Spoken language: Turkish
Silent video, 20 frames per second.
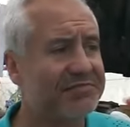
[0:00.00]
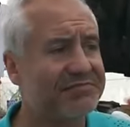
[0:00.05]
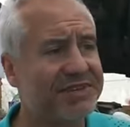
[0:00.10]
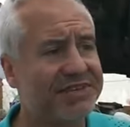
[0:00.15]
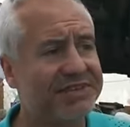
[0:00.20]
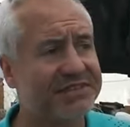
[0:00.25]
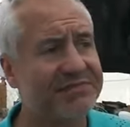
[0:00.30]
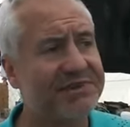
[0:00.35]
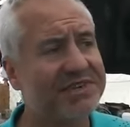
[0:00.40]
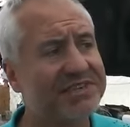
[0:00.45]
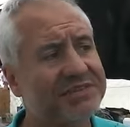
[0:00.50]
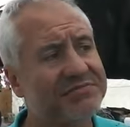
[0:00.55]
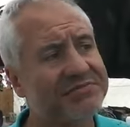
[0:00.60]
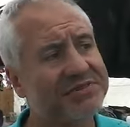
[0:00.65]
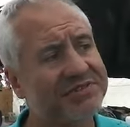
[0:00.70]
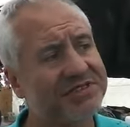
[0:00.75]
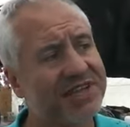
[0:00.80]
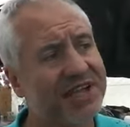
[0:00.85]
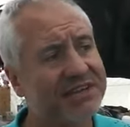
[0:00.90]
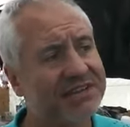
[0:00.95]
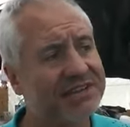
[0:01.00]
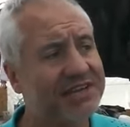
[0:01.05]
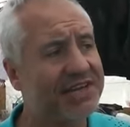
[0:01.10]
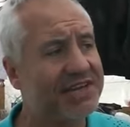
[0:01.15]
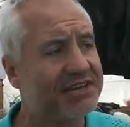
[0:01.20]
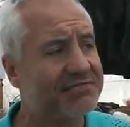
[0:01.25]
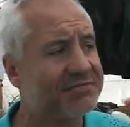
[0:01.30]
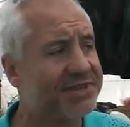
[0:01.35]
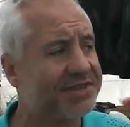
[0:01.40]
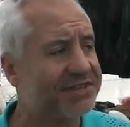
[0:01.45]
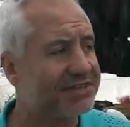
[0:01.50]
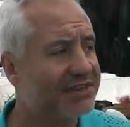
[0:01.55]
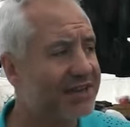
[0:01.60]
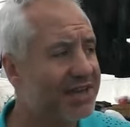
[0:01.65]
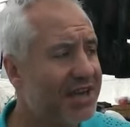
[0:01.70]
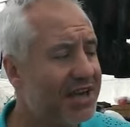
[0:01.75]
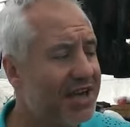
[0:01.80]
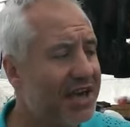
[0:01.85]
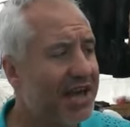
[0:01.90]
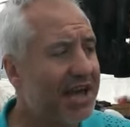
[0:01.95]
gitmesi, bir kısmının tatile gitmesi
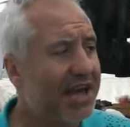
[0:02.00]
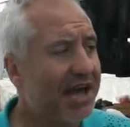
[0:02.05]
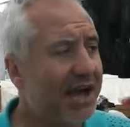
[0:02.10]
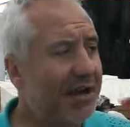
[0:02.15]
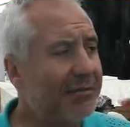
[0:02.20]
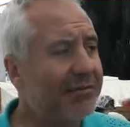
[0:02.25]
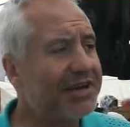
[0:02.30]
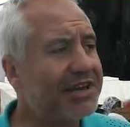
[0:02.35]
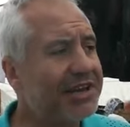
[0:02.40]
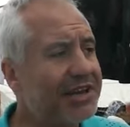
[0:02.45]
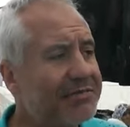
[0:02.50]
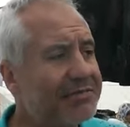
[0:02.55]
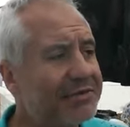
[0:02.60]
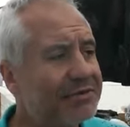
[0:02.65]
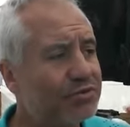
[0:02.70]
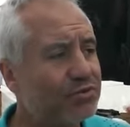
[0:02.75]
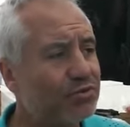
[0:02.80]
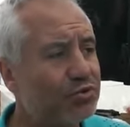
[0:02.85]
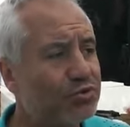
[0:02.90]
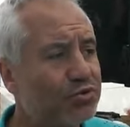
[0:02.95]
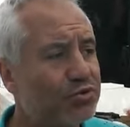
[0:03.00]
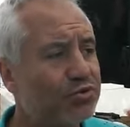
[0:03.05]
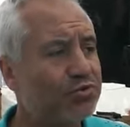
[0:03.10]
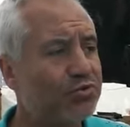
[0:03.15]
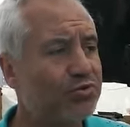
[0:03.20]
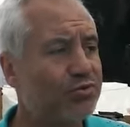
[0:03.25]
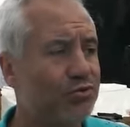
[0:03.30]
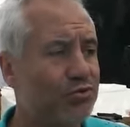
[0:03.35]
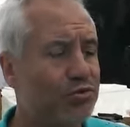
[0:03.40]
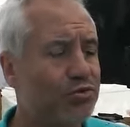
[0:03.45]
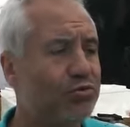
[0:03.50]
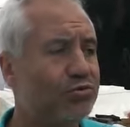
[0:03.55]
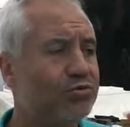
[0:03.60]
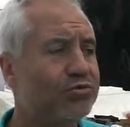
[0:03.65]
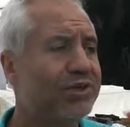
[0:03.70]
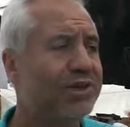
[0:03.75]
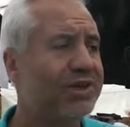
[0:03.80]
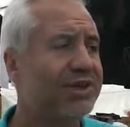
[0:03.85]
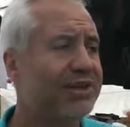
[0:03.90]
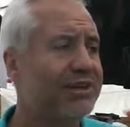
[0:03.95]
ama yine biz uzun gün
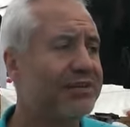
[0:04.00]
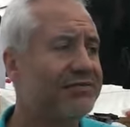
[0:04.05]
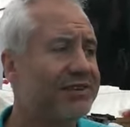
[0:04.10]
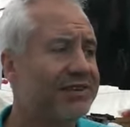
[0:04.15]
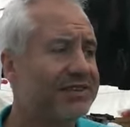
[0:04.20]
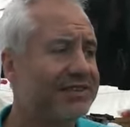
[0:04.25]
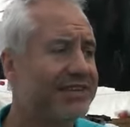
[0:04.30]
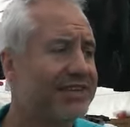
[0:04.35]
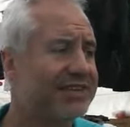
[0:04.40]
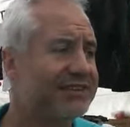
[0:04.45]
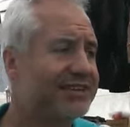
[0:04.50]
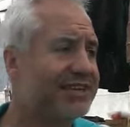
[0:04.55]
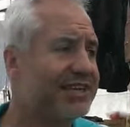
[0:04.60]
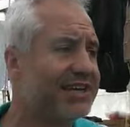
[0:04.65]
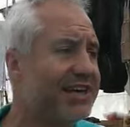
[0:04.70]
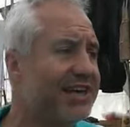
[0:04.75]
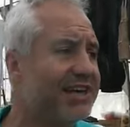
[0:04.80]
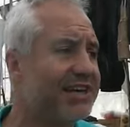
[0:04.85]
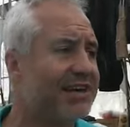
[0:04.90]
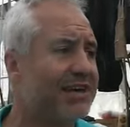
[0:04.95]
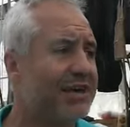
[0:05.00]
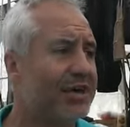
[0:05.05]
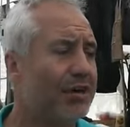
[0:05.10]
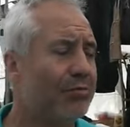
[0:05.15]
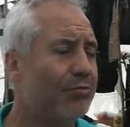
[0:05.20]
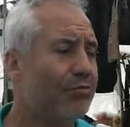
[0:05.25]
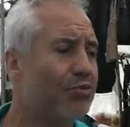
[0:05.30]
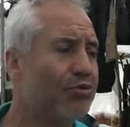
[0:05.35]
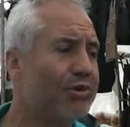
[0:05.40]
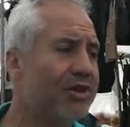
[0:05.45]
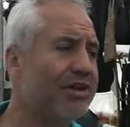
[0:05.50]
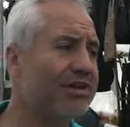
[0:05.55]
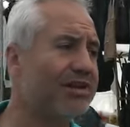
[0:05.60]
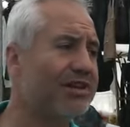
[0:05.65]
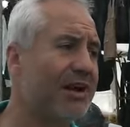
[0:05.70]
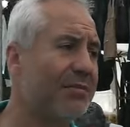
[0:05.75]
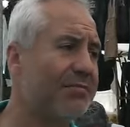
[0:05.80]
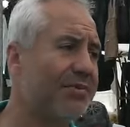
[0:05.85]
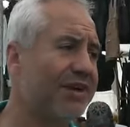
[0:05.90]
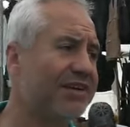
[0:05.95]
e, vesilesiyle bunların
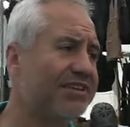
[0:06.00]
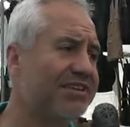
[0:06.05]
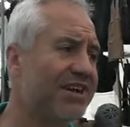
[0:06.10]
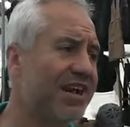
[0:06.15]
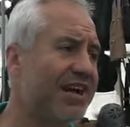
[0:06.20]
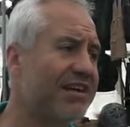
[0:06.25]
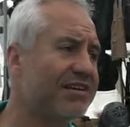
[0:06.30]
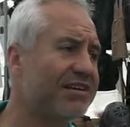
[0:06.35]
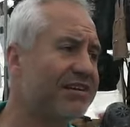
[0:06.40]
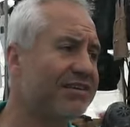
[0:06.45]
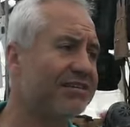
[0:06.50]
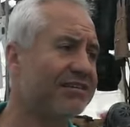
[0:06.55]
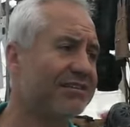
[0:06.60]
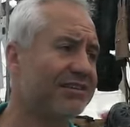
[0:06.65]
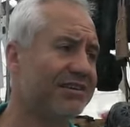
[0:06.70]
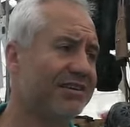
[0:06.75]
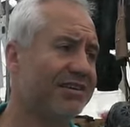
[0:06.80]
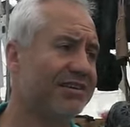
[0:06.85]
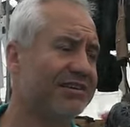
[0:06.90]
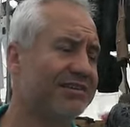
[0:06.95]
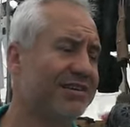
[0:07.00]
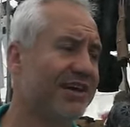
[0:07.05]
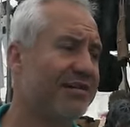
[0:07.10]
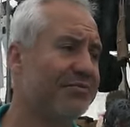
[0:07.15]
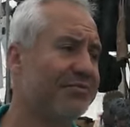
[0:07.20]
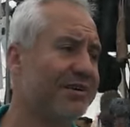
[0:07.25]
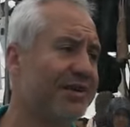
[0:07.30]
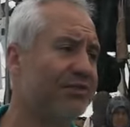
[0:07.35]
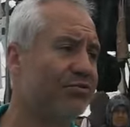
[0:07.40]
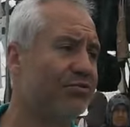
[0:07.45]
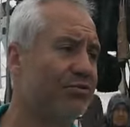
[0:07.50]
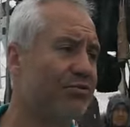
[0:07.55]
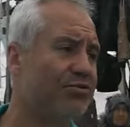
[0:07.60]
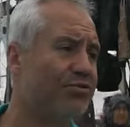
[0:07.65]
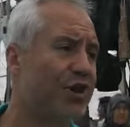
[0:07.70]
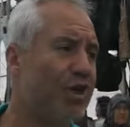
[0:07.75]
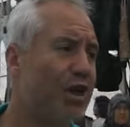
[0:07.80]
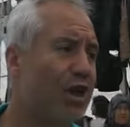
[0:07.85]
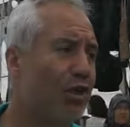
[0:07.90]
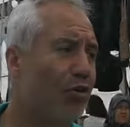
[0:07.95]
kapanacağını e, tahmin ediyoruz.
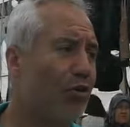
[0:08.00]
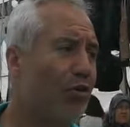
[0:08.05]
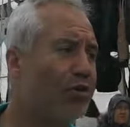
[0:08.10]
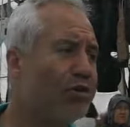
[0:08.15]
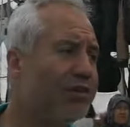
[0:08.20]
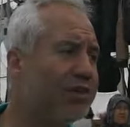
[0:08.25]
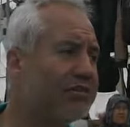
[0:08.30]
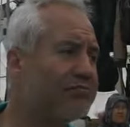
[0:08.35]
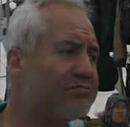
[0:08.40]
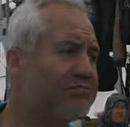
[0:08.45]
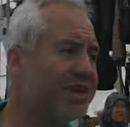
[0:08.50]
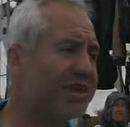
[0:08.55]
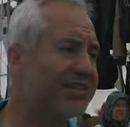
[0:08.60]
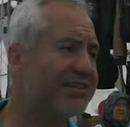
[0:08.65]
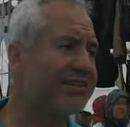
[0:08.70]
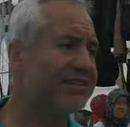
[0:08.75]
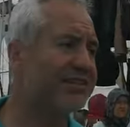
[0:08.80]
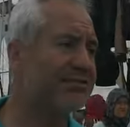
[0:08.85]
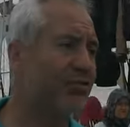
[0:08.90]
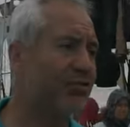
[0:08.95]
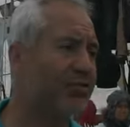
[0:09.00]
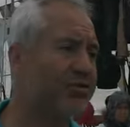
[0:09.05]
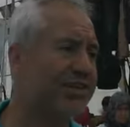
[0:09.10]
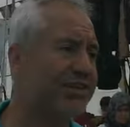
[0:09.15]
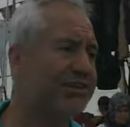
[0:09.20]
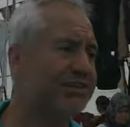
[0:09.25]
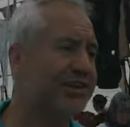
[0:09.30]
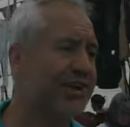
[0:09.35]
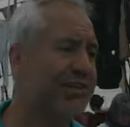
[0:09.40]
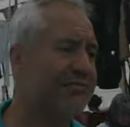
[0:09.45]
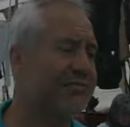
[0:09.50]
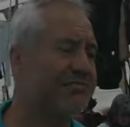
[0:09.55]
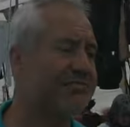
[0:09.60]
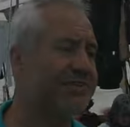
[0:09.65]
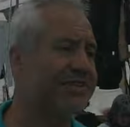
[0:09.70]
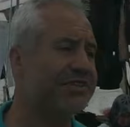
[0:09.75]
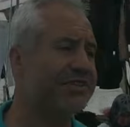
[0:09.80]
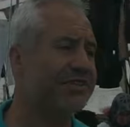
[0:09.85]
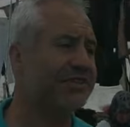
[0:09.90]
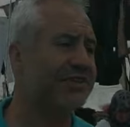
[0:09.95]
Onların bir etkisi olacaktır ama
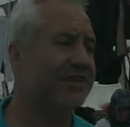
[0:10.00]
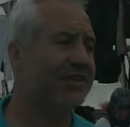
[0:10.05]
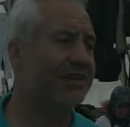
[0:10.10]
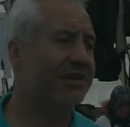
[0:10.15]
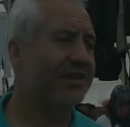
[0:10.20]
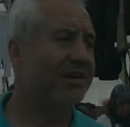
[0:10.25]
bizi